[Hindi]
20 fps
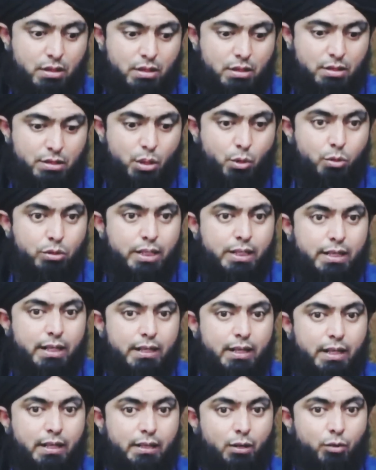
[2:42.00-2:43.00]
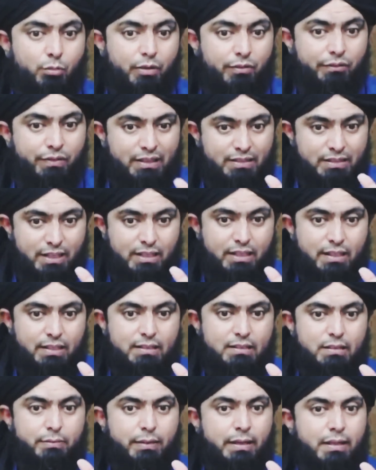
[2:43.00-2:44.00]
यहूदी ने कहा कि उमर फैसला
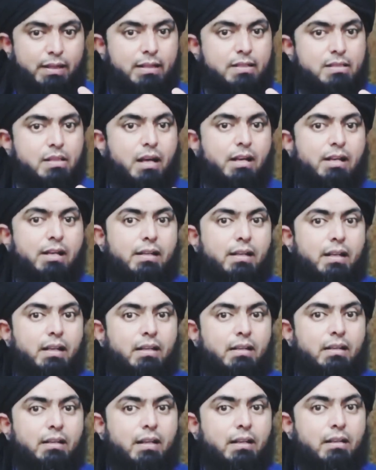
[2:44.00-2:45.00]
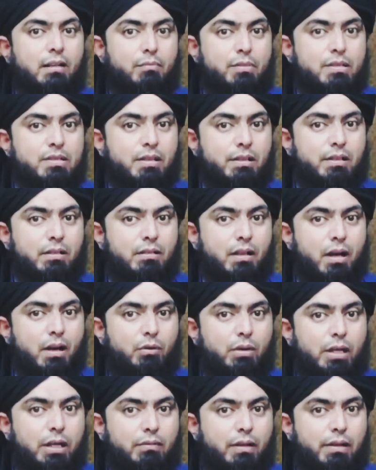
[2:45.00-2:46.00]
करने से पहले ये जान लेना कि नबी
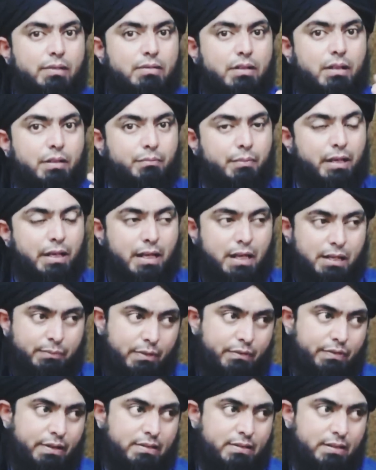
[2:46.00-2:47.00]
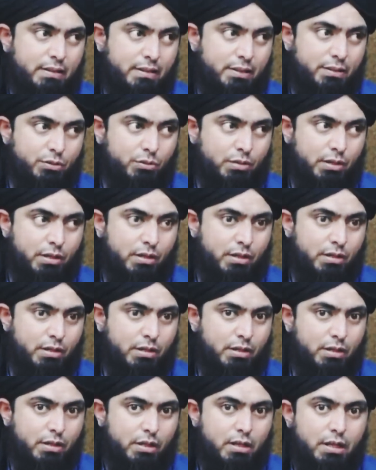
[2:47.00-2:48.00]
सल्लल्लाहु अलैहि वसल्लम मेरे हक में फैसला कर
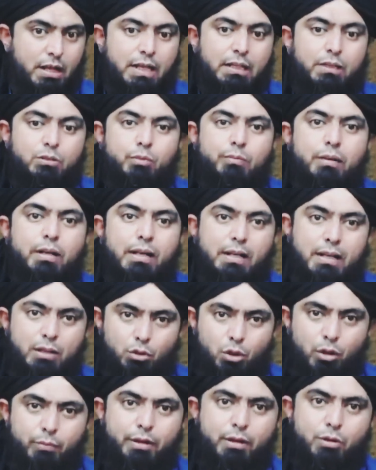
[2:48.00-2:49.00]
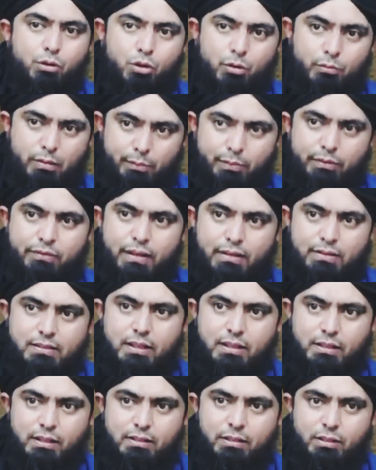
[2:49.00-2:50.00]
चुके हजरत उमर ने कहा दो मिनट रुको मैं अभी
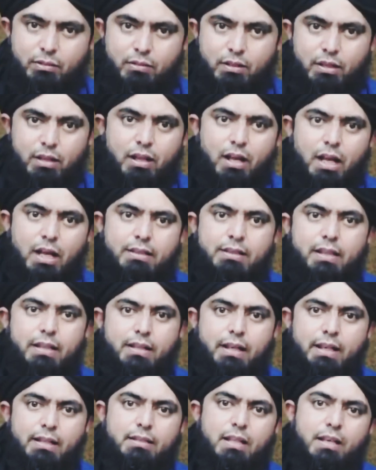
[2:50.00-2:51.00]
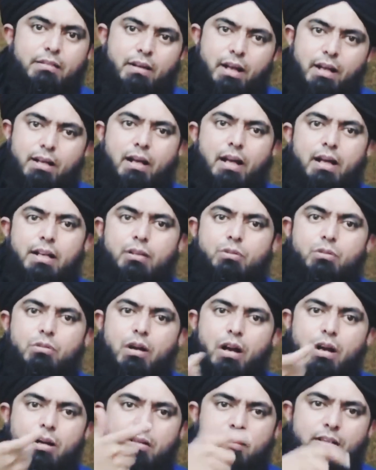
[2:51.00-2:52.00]
फैसला करता हूँ अंदर गए तलवार ला के तो
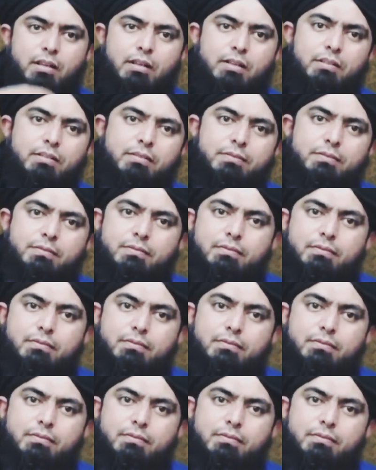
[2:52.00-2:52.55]
काट दिया